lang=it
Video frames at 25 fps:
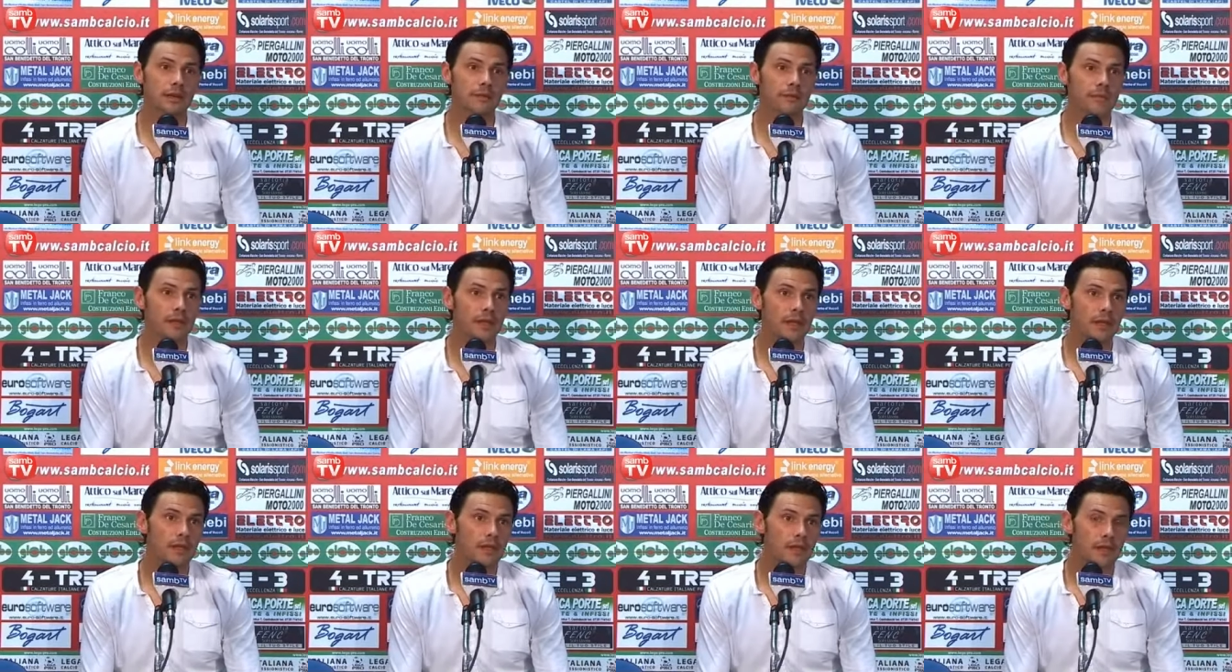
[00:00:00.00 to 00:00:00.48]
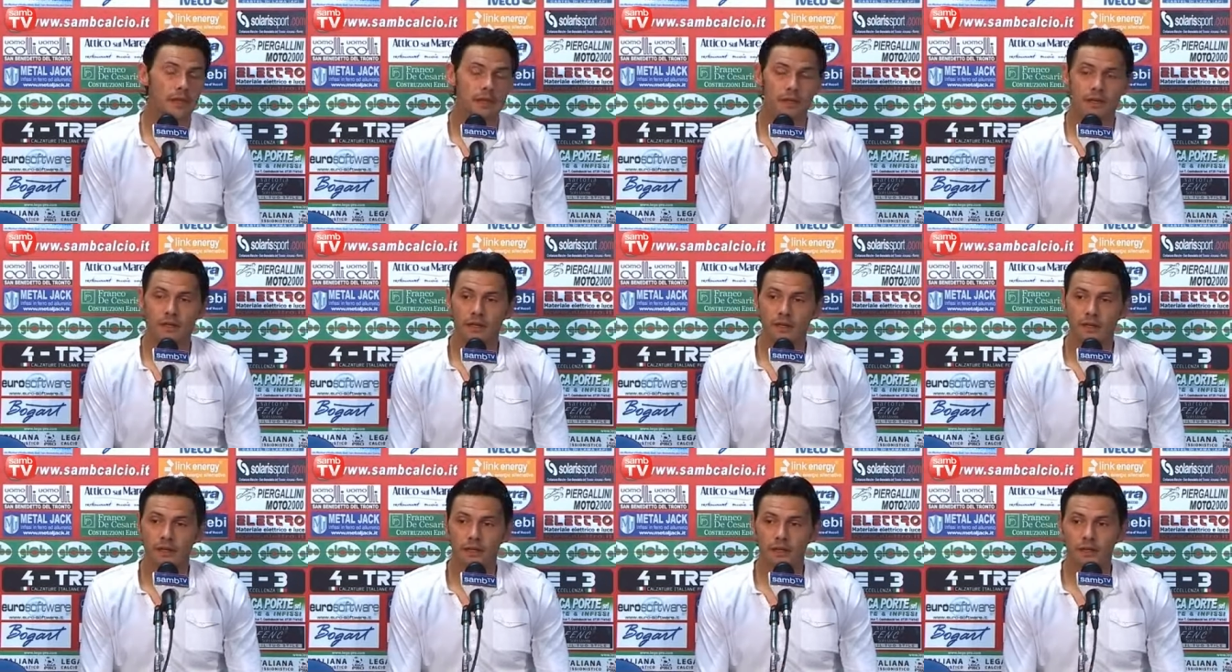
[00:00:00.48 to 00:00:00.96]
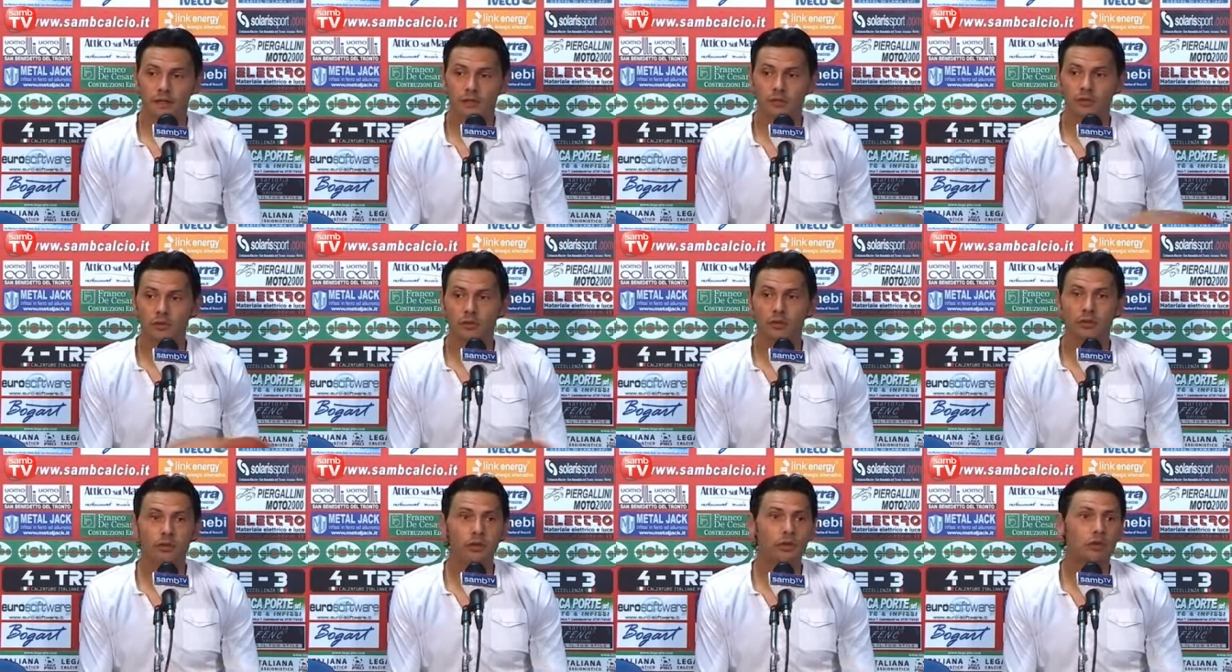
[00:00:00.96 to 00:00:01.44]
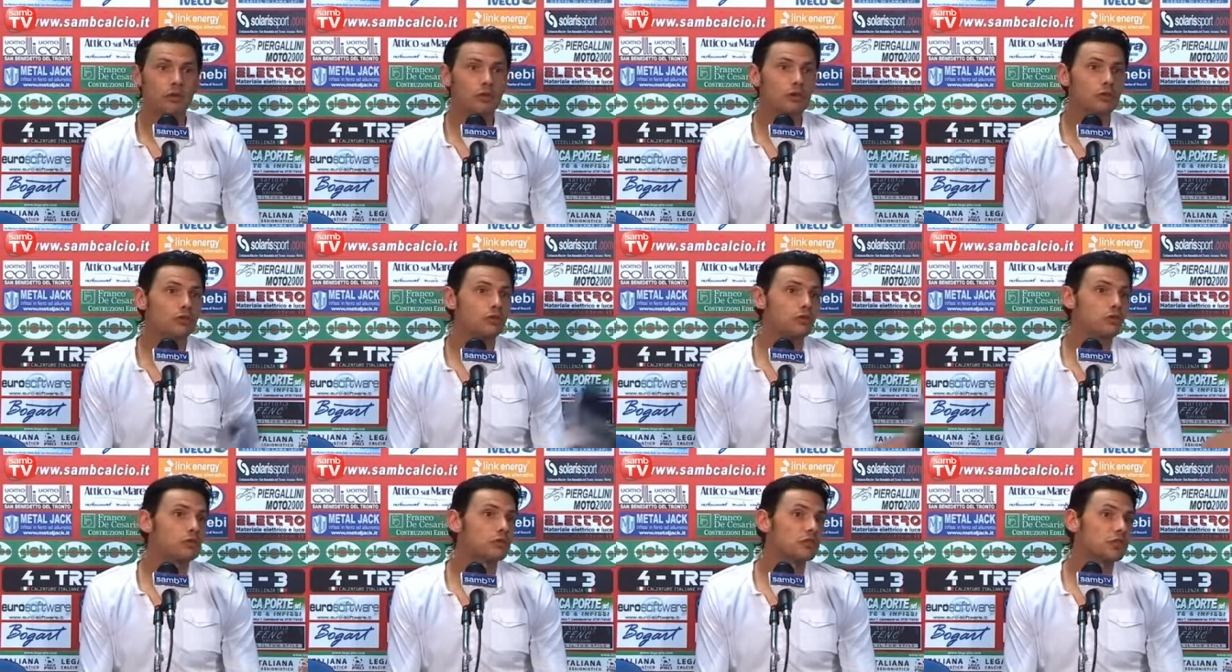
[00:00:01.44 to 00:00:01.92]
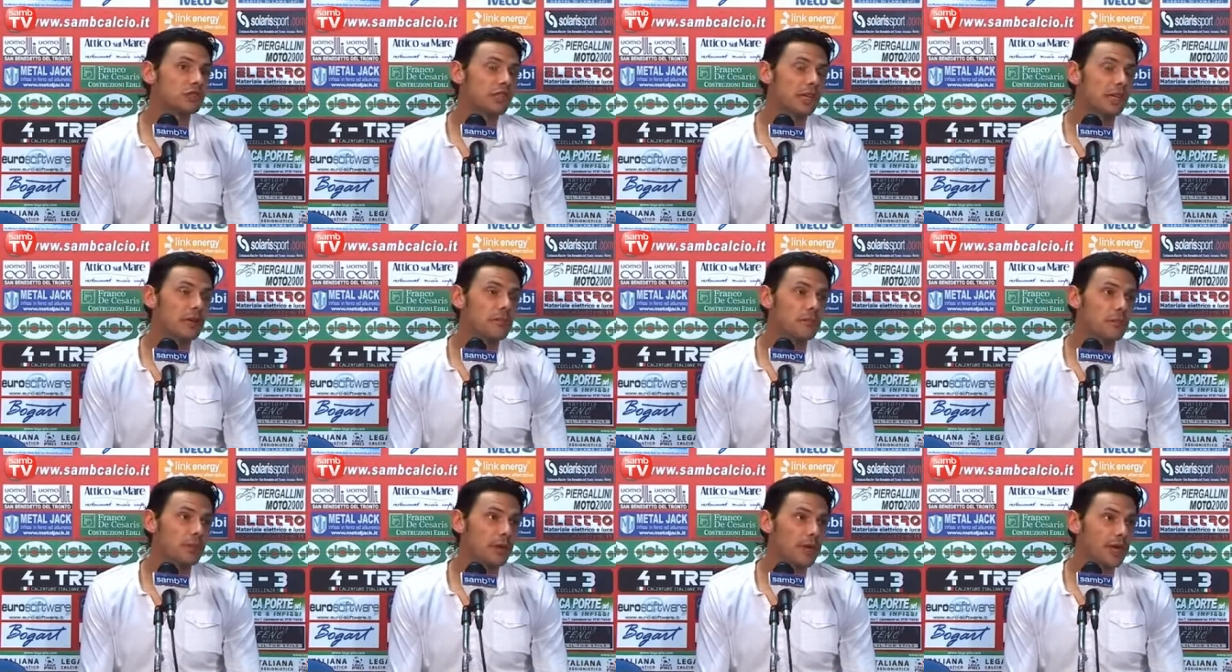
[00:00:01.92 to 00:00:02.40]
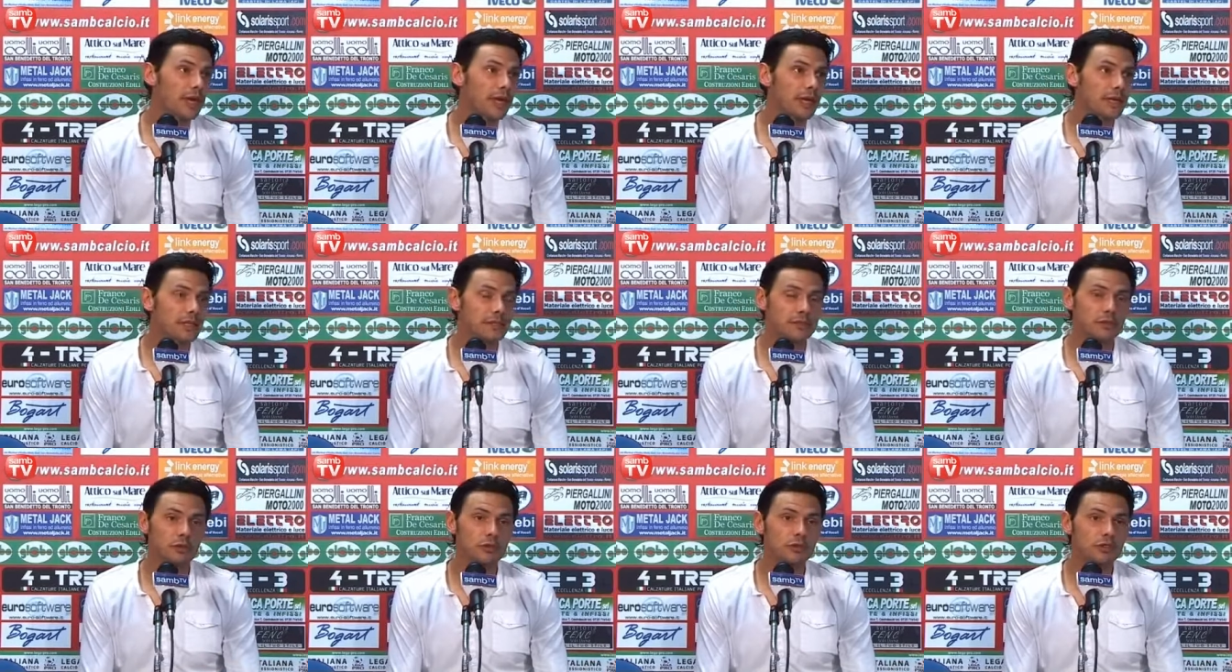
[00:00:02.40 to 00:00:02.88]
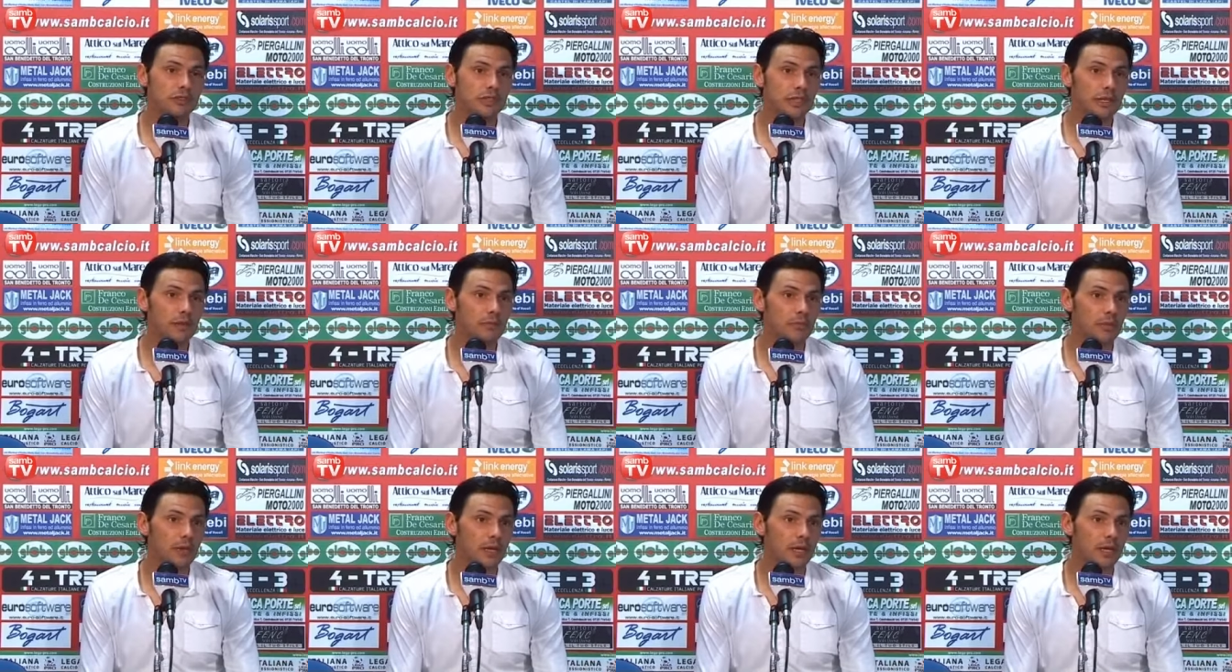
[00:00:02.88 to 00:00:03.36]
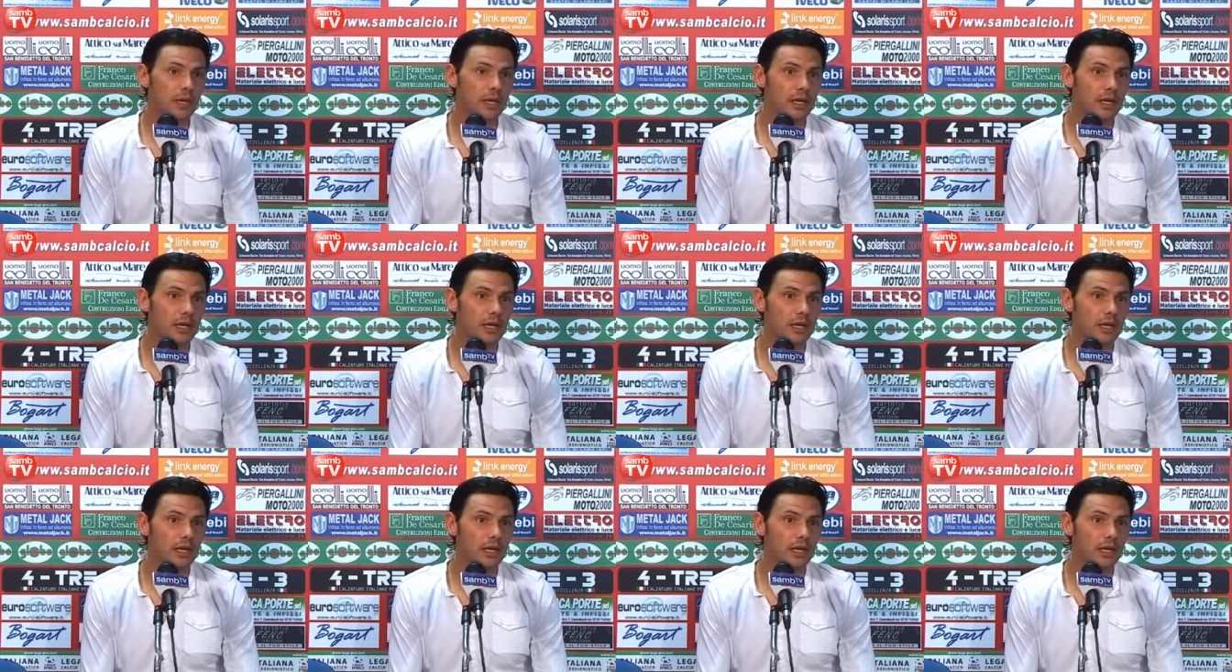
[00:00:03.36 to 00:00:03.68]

Eh, sono, sono una, sempre, l'una perché sempre... è avvenuta